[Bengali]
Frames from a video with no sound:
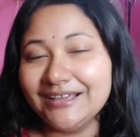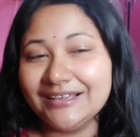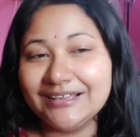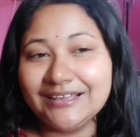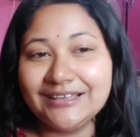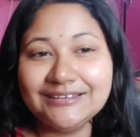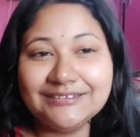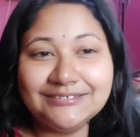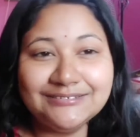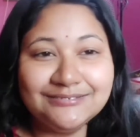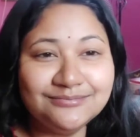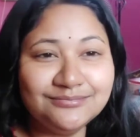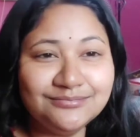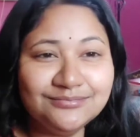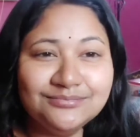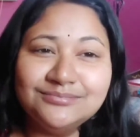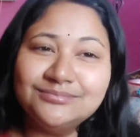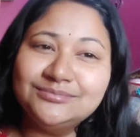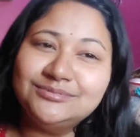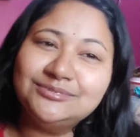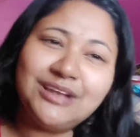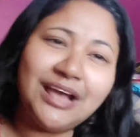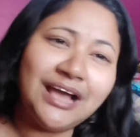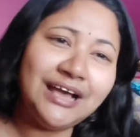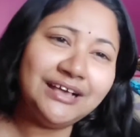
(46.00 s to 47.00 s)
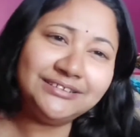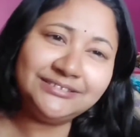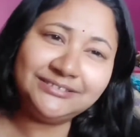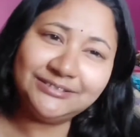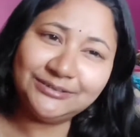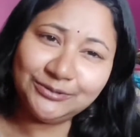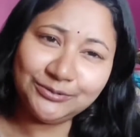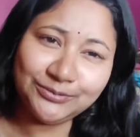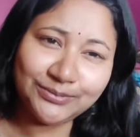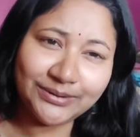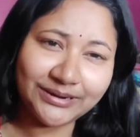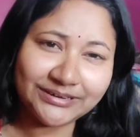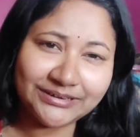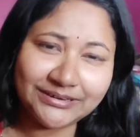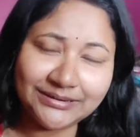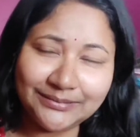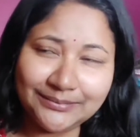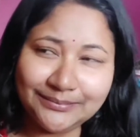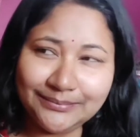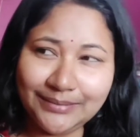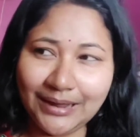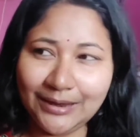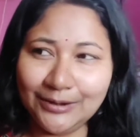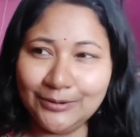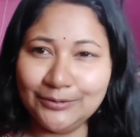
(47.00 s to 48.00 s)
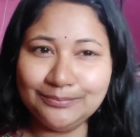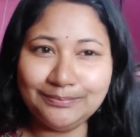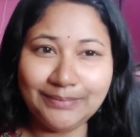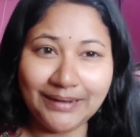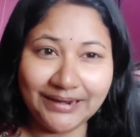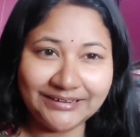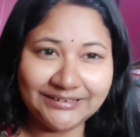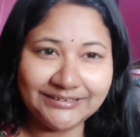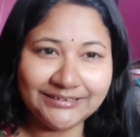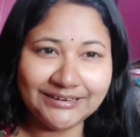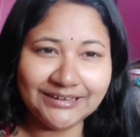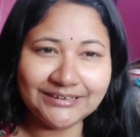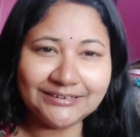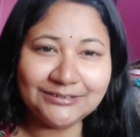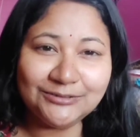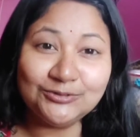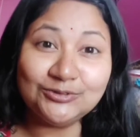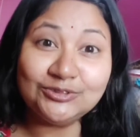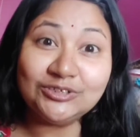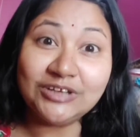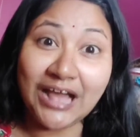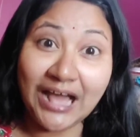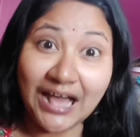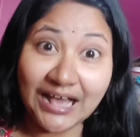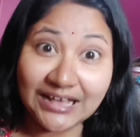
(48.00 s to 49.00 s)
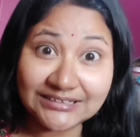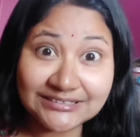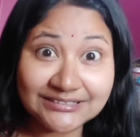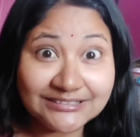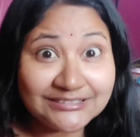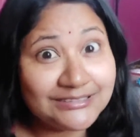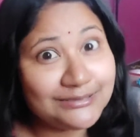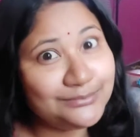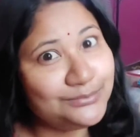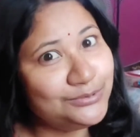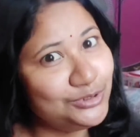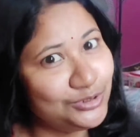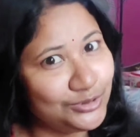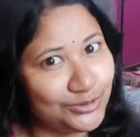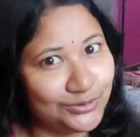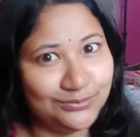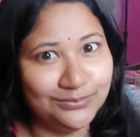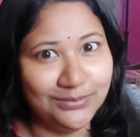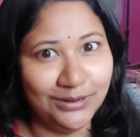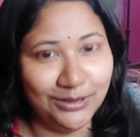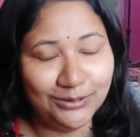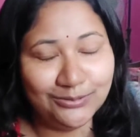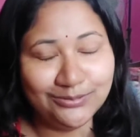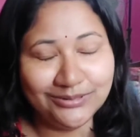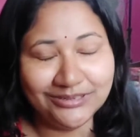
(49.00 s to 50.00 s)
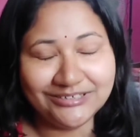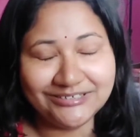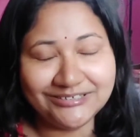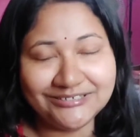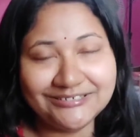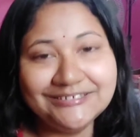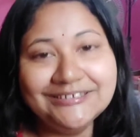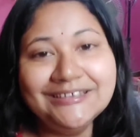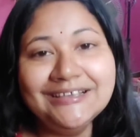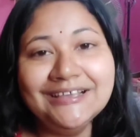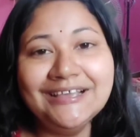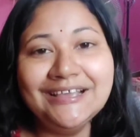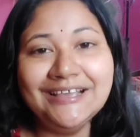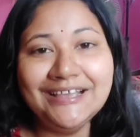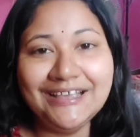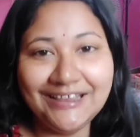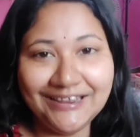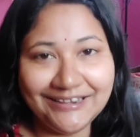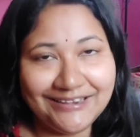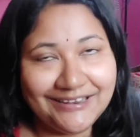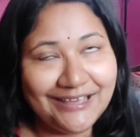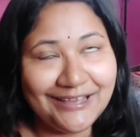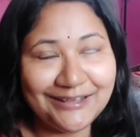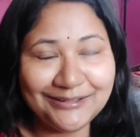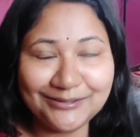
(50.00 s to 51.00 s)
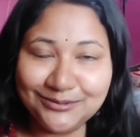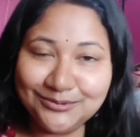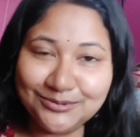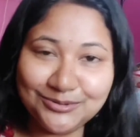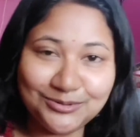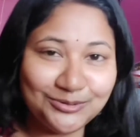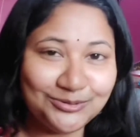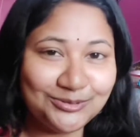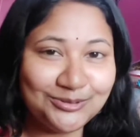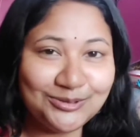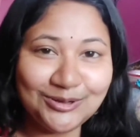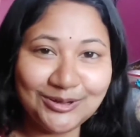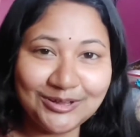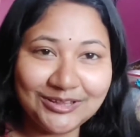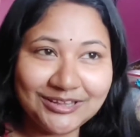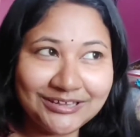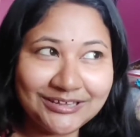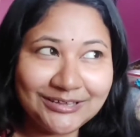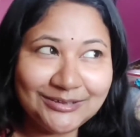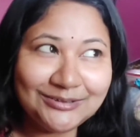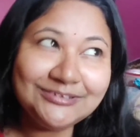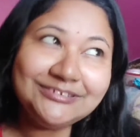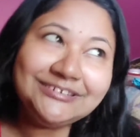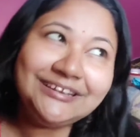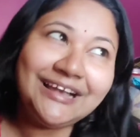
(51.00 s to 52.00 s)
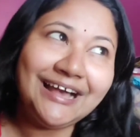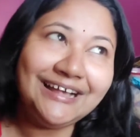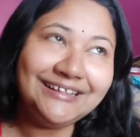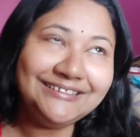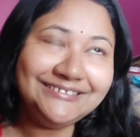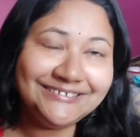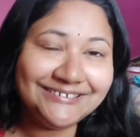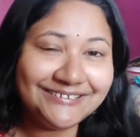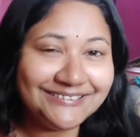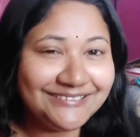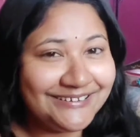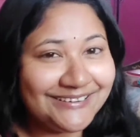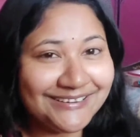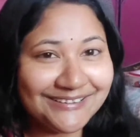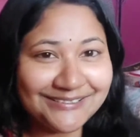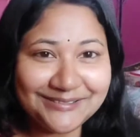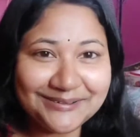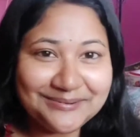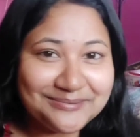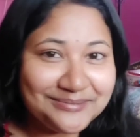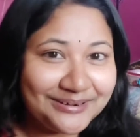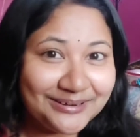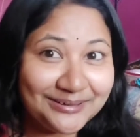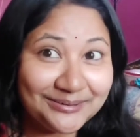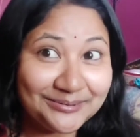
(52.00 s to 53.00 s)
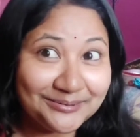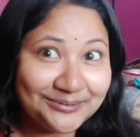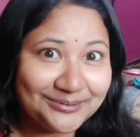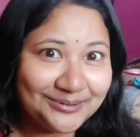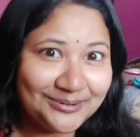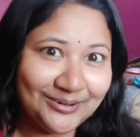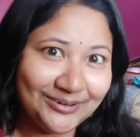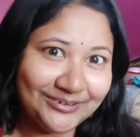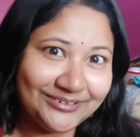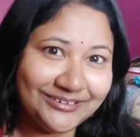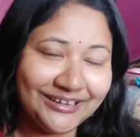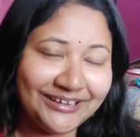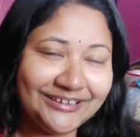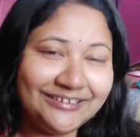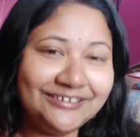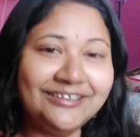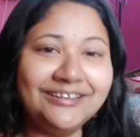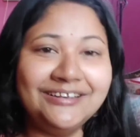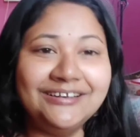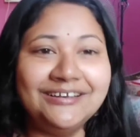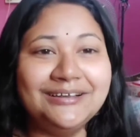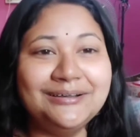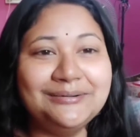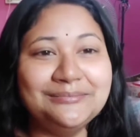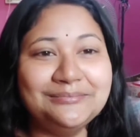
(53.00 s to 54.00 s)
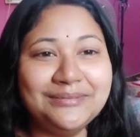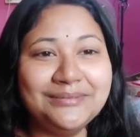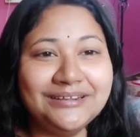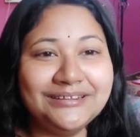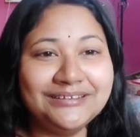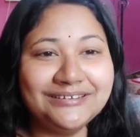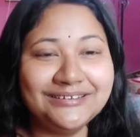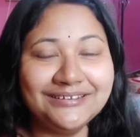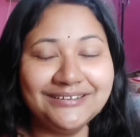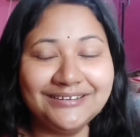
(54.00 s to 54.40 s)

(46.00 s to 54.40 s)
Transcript: কেন সাজতে খুব একটা ভালো পারি না কিন্তু সাজতে ভীষণ ভালোবাসি এটা একদম সত্যি কথা কেউ সাজিয়ে দিলে তো মানে কোনো কথাই হয় না বাট